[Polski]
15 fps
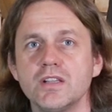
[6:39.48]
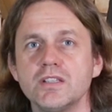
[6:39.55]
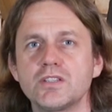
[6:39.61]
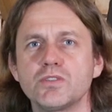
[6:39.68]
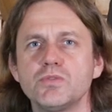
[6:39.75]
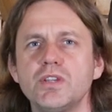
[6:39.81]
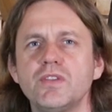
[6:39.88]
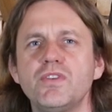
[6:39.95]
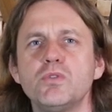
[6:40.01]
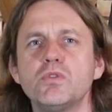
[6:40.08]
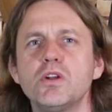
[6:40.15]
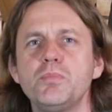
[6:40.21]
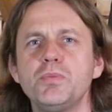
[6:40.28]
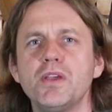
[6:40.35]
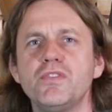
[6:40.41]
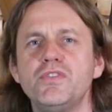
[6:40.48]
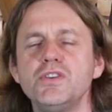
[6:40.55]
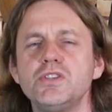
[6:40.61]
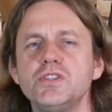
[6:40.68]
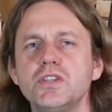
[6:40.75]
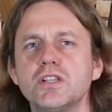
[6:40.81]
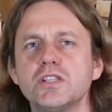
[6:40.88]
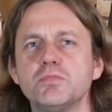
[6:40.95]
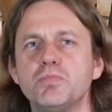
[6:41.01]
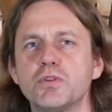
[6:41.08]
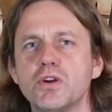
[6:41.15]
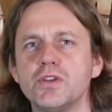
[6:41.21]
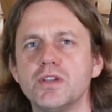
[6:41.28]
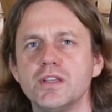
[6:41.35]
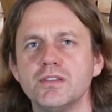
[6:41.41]
Zaczął się w Europie wyścig
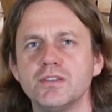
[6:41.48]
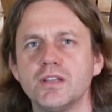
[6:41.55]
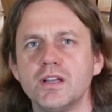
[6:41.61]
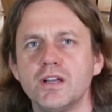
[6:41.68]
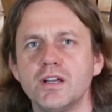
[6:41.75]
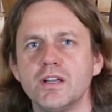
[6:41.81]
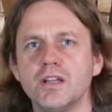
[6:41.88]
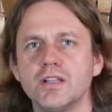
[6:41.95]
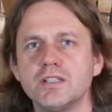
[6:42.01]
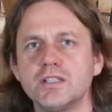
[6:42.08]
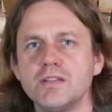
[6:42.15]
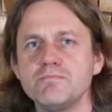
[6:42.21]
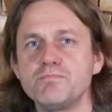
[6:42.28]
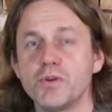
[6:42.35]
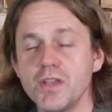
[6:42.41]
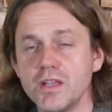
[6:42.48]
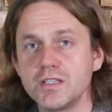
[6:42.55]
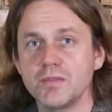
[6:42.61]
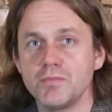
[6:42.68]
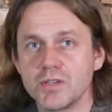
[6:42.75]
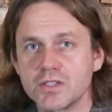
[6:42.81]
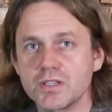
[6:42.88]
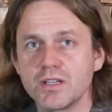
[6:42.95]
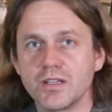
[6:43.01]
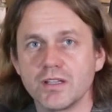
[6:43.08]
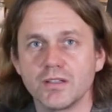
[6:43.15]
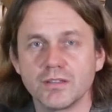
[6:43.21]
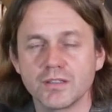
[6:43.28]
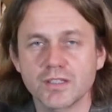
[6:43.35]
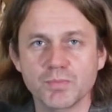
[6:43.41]
zbrojeń. Z tym pojęciem
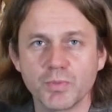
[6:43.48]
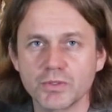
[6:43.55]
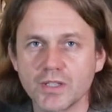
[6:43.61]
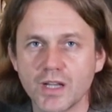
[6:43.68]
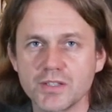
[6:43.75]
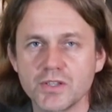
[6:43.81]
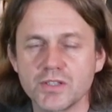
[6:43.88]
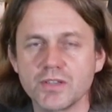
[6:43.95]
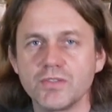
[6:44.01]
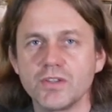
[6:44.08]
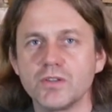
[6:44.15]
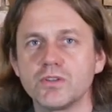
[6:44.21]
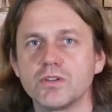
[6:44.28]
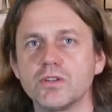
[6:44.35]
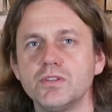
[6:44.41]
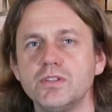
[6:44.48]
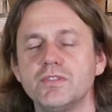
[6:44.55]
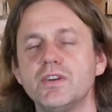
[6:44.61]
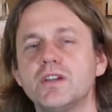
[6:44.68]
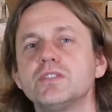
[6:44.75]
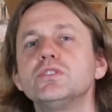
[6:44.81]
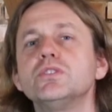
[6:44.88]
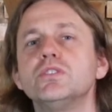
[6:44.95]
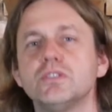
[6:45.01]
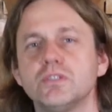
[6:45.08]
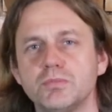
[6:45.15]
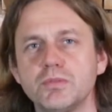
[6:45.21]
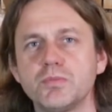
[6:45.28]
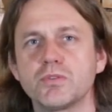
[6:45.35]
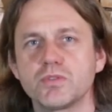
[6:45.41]
jeszcze spotkacie się wielokrotnie, warto go
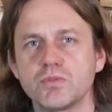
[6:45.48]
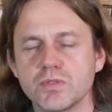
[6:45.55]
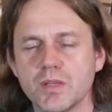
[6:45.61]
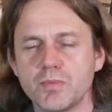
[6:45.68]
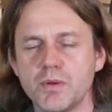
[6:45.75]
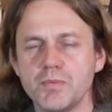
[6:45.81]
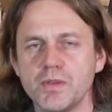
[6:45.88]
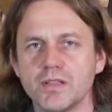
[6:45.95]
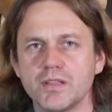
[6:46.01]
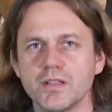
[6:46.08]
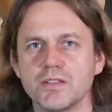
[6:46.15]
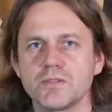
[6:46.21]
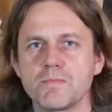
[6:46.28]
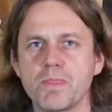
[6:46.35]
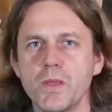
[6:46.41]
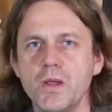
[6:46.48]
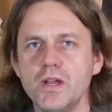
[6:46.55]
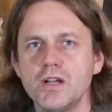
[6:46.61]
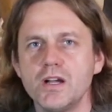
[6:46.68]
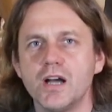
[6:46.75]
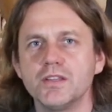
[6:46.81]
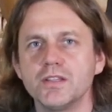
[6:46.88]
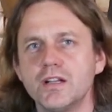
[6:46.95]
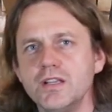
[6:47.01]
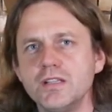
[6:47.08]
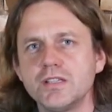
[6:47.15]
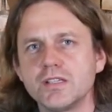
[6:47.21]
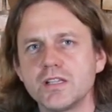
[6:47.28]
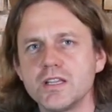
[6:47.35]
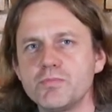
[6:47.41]
po prostu zapamiętać.
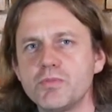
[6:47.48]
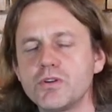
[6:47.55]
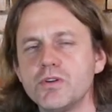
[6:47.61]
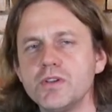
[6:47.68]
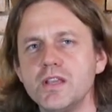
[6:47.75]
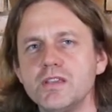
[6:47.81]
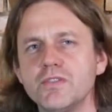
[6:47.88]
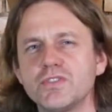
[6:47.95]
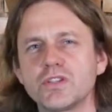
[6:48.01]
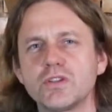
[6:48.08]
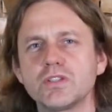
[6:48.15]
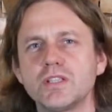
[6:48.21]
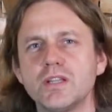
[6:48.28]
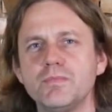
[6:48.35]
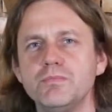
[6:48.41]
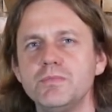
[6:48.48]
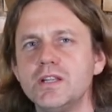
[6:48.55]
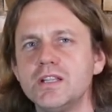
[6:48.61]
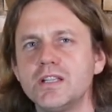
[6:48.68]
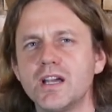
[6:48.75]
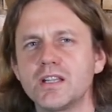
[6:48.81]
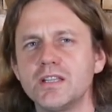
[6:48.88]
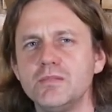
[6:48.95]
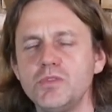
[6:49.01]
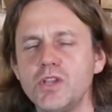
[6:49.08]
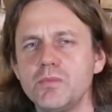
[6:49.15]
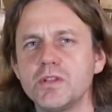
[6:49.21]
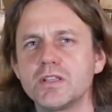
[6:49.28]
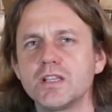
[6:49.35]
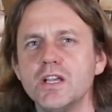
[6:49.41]
Anglicy, zaniepokojeni wzrostem militarnym
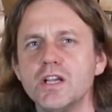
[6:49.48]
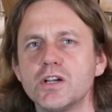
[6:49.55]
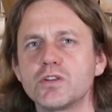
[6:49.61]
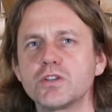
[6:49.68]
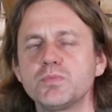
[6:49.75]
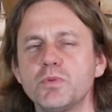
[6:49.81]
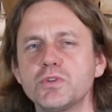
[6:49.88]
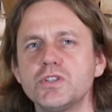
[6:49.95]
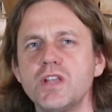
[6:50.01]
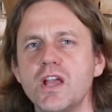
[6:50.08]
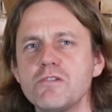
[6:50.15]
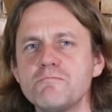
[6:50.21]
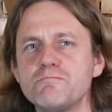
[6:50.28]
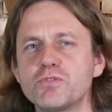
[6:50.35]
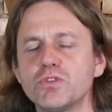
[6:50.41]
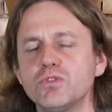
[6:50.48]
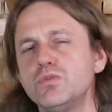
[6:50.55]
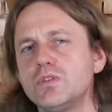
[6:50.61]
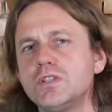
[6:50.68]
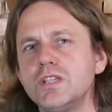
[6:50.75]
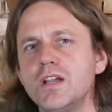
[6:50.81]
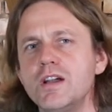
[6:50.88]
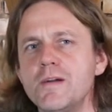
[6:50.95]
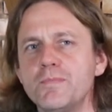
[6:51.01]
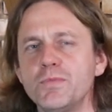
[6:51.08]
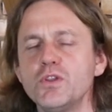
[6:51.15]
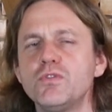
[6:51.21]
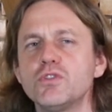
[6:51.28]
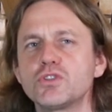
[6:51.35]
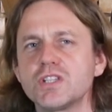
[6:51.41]
Niemiec, rozpoczynają produkcję
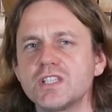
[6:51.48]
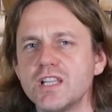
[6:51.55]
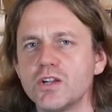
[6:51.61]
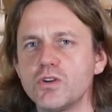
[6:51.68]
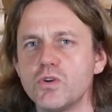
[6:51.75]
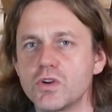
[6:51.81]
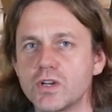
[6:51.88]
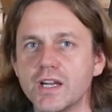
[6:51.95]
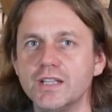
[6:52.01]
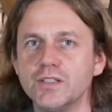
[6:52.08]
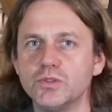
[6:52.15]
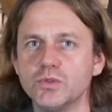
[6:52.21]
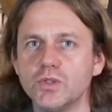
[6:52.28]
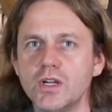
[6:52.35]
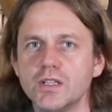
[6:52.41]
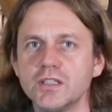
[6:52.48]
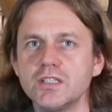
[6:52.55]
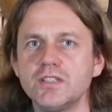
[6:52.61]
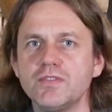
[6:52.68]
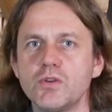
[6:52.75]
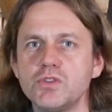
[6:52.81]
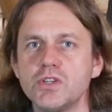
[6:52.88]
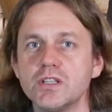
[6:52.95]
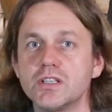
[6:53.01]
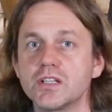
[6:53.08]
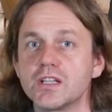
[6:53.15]
nowoczesnego okrętu. Nazywał się